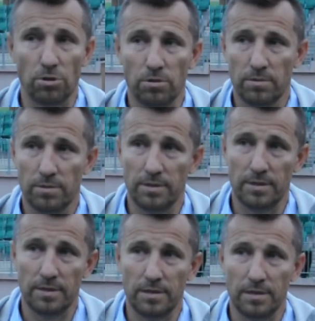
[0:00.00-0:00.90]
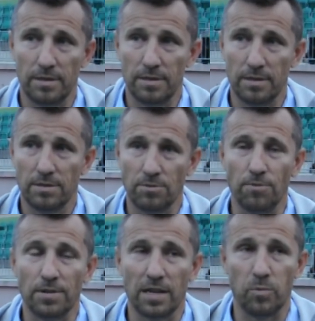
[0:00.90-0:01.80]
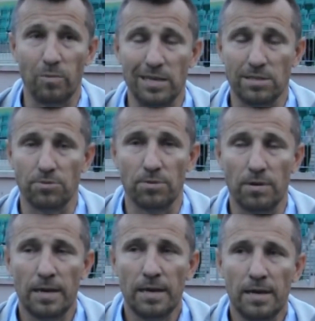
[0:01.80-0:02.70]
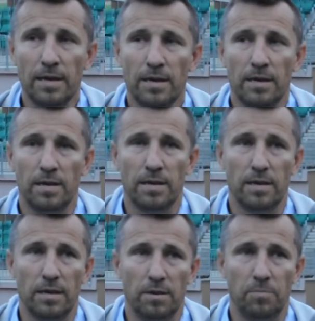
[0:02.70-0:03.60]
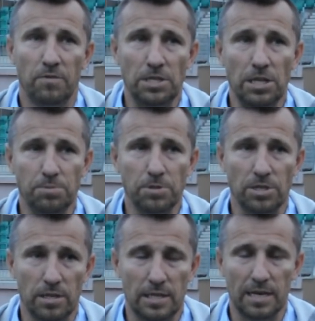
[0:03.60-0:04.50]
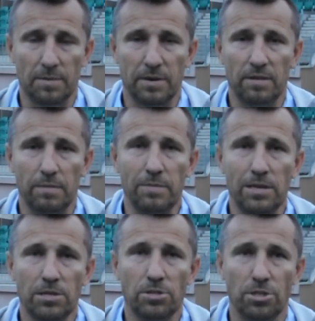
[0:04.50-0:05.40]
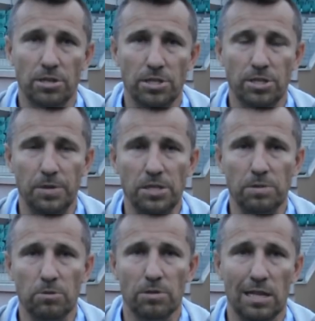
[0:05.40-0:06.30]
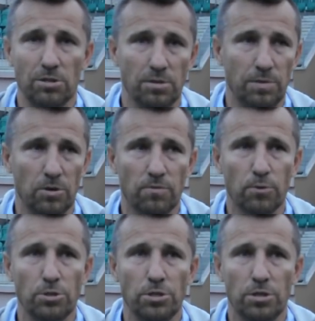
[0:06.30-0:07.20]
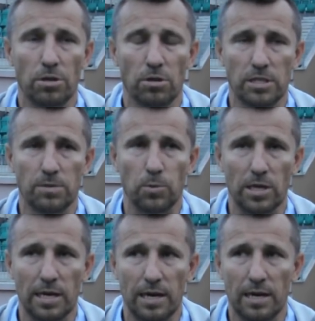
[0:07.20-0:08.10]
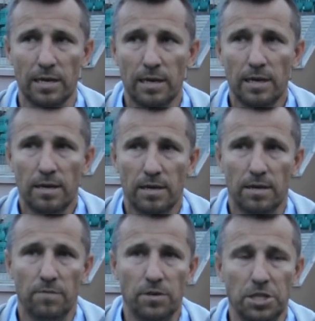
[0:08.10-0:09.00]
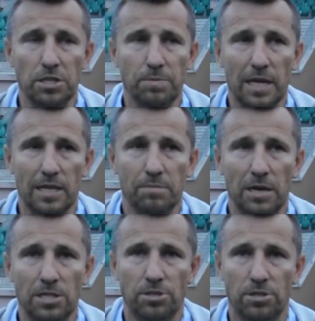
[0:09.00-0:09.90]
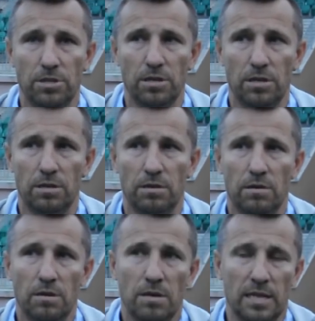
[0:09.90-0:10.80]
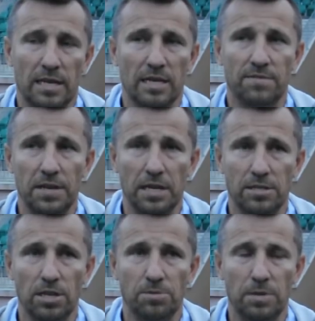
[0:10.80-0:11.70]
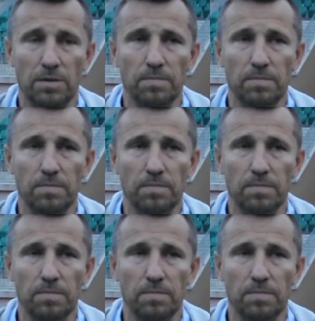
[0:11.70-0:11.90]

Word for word: e, słów tak po męsku. E, powiedzieliśmy, że tak naprawdę mamy 45 minut na to, żeby odwrócić losy spotkania. E, wyszliśmy na ten mecz e, tak jak zwykle, chcieliśmy